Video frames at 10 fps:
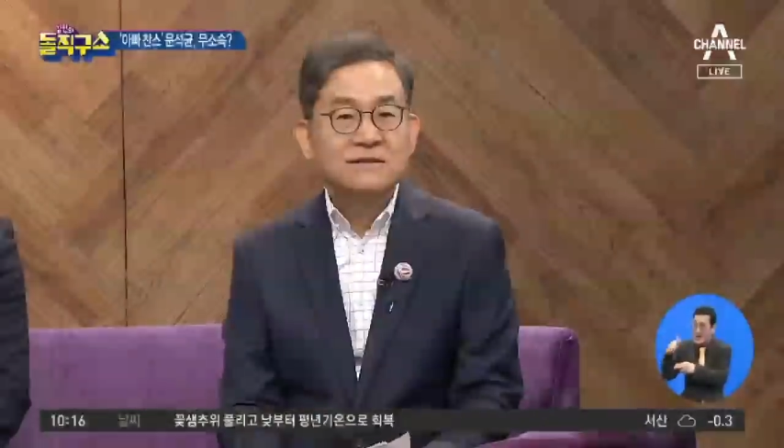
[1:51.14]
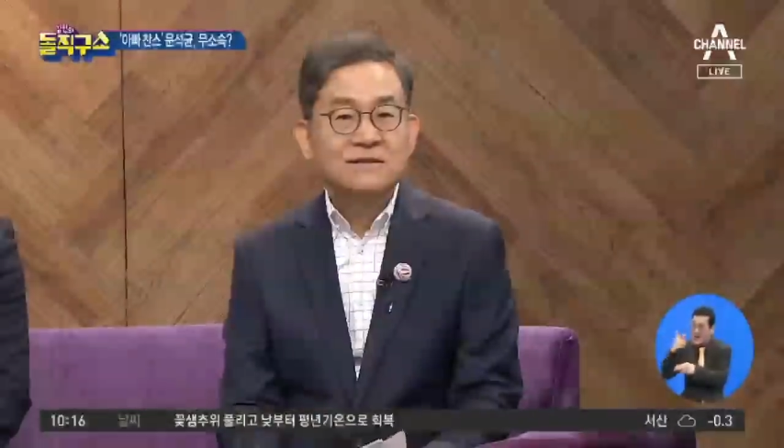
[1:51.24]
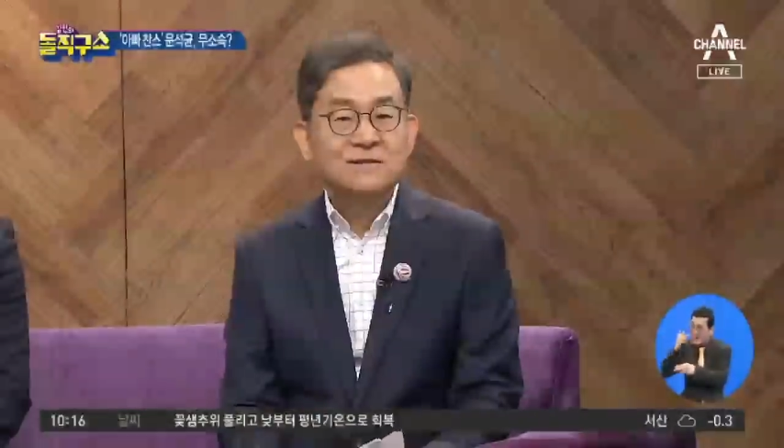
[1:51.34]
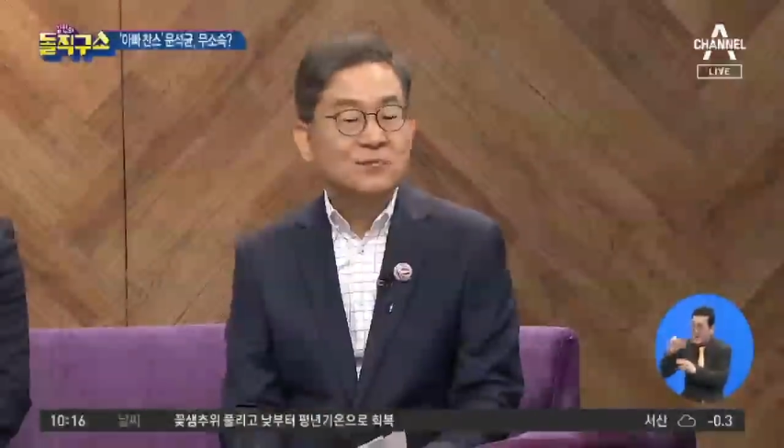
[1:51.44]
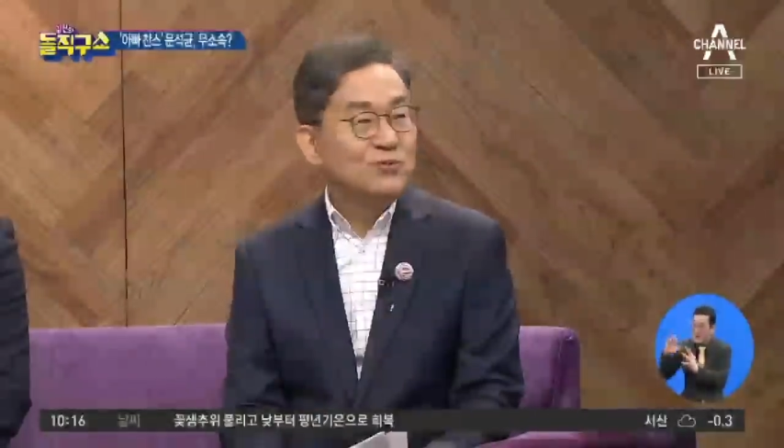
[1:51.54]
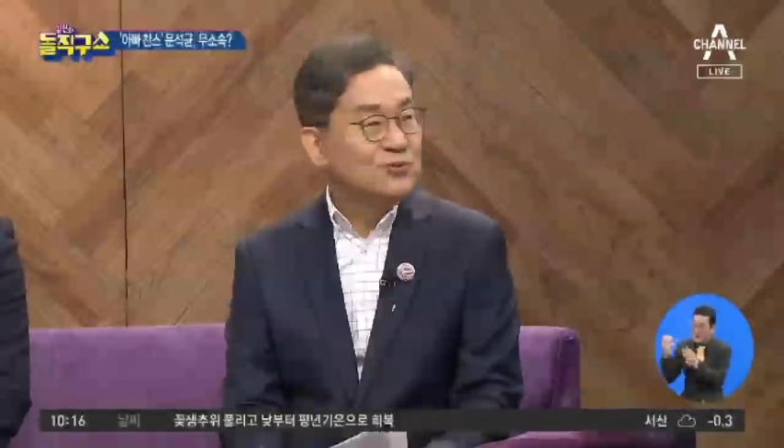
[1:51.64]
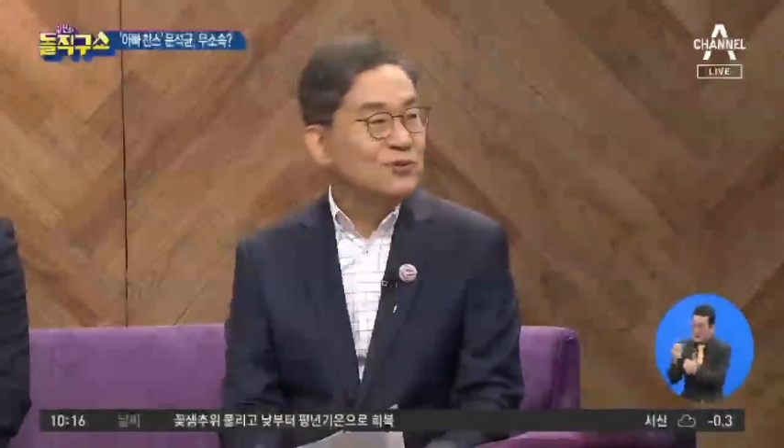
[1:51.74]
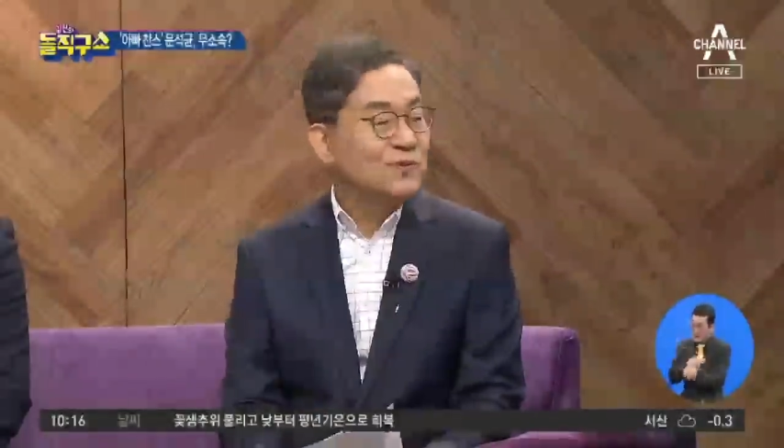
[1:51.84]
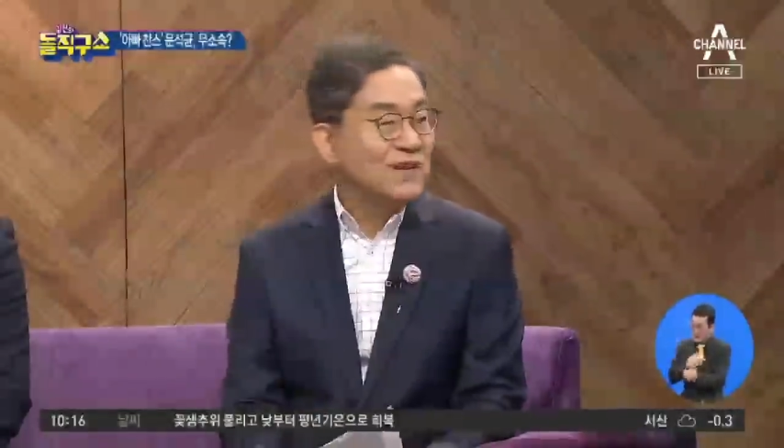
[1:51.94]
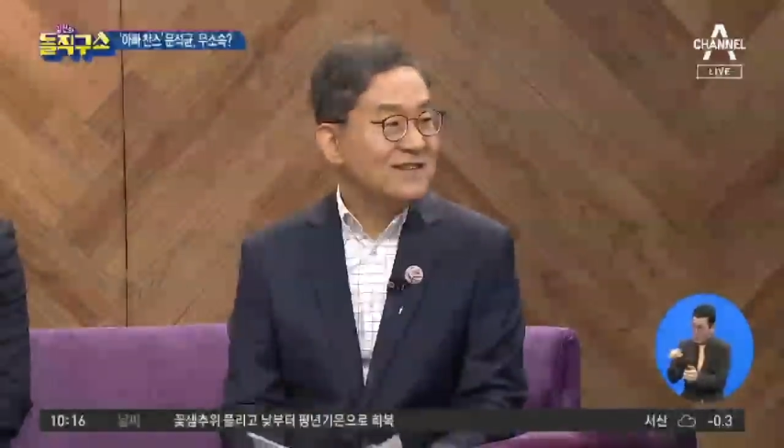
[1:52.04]
그 뭐
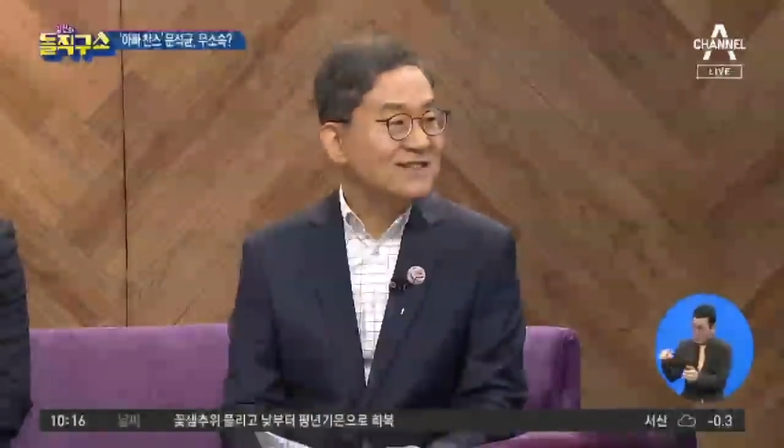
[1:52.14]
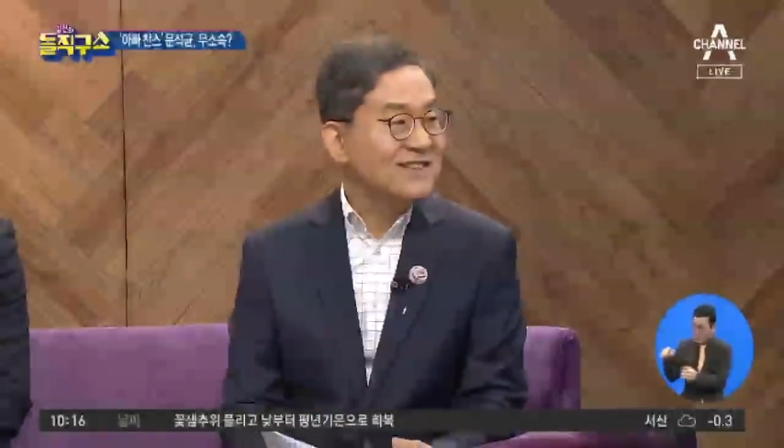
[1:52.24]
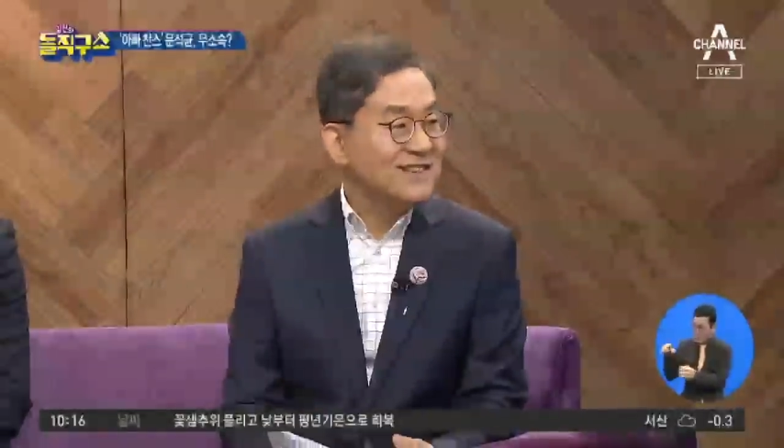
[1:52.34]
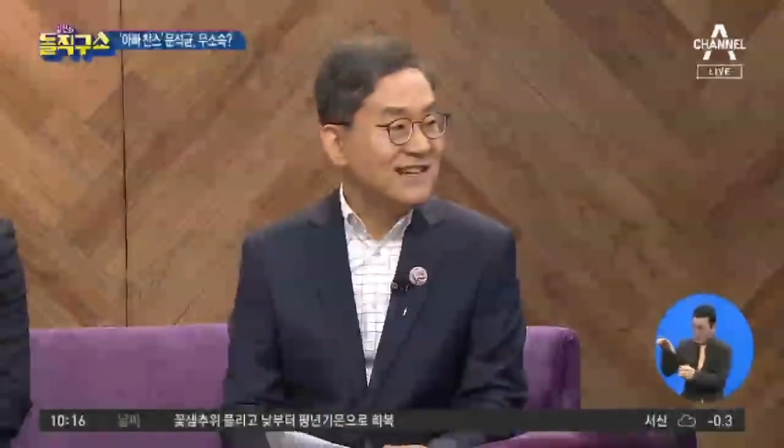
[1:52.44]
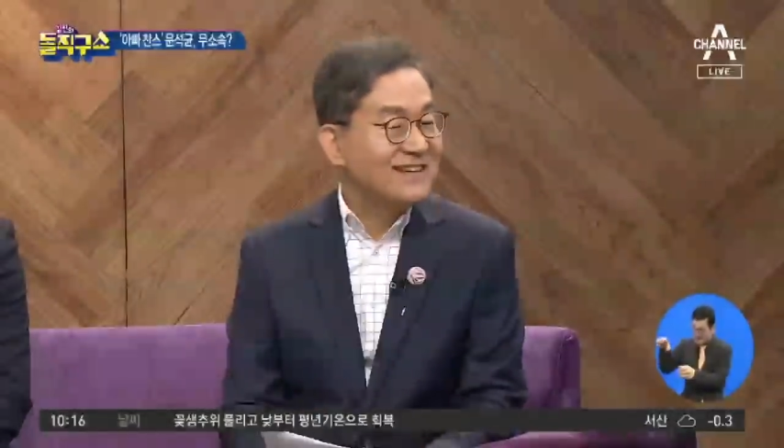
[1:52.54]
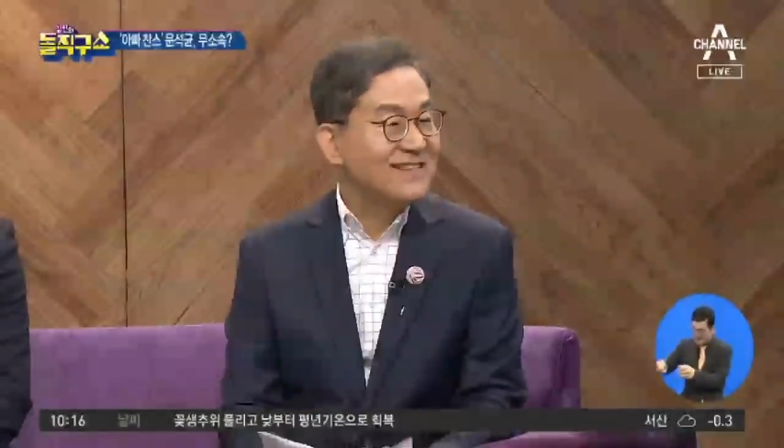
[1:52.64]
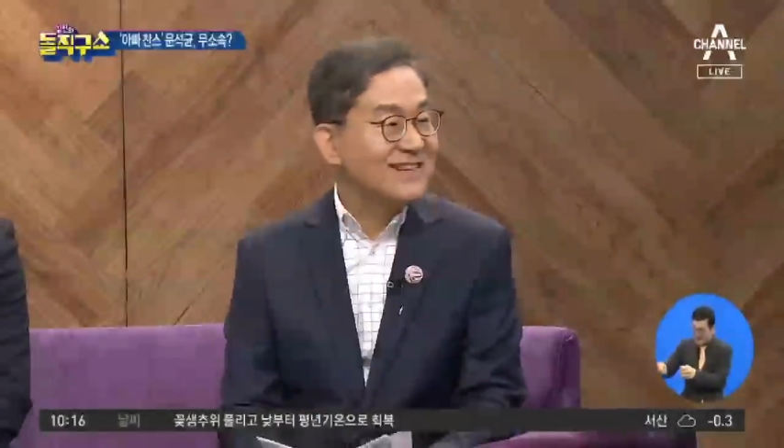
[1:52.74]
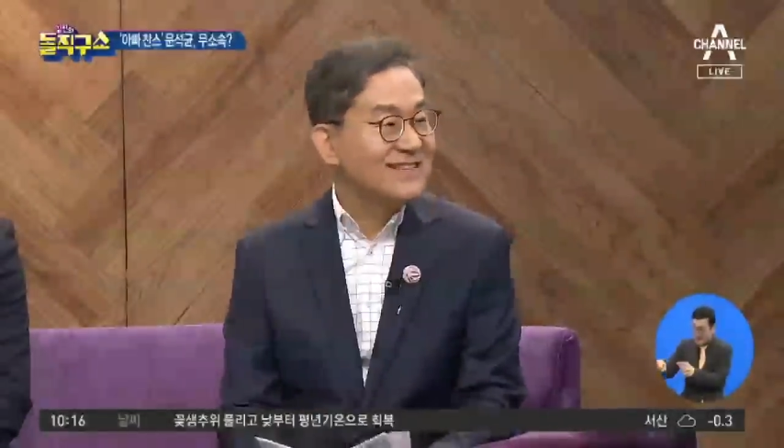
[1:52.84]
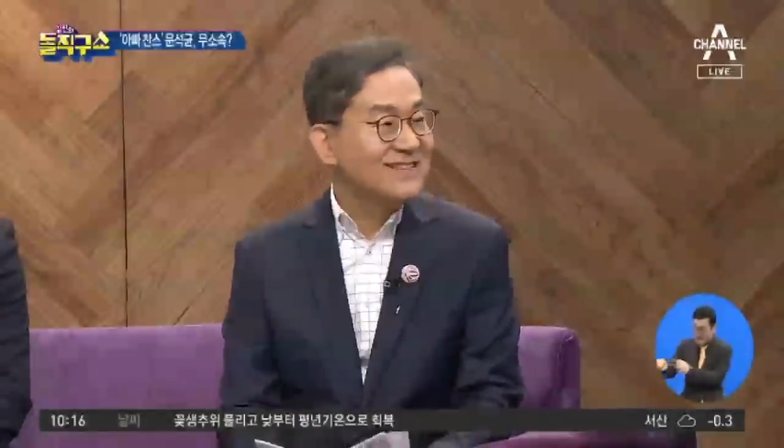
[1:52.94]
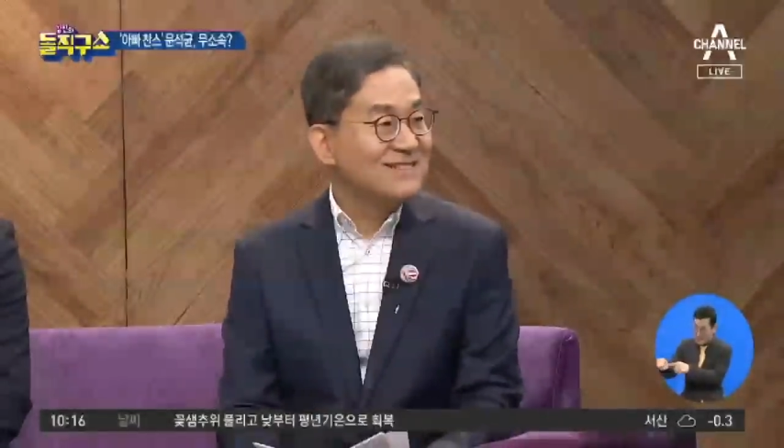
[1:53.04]
불출마하는 게 당에
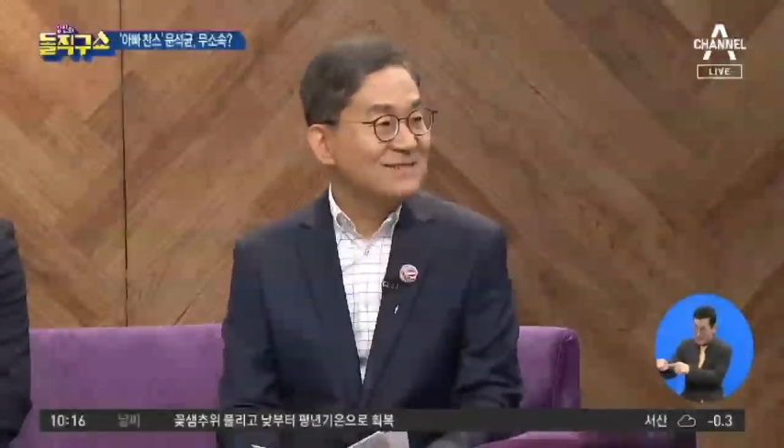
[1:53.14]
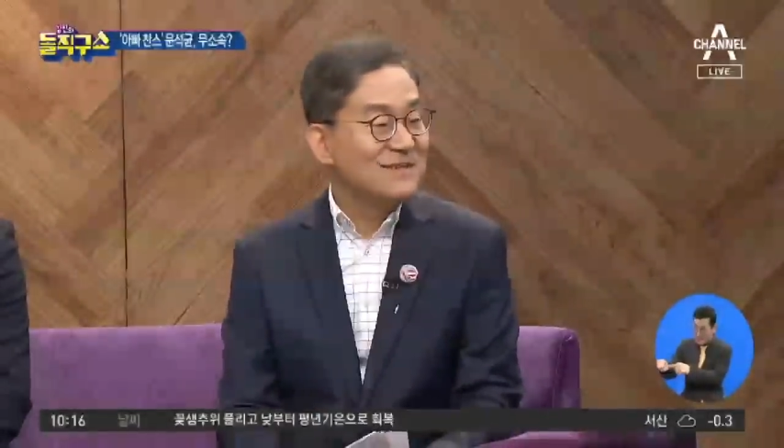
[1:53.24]
대한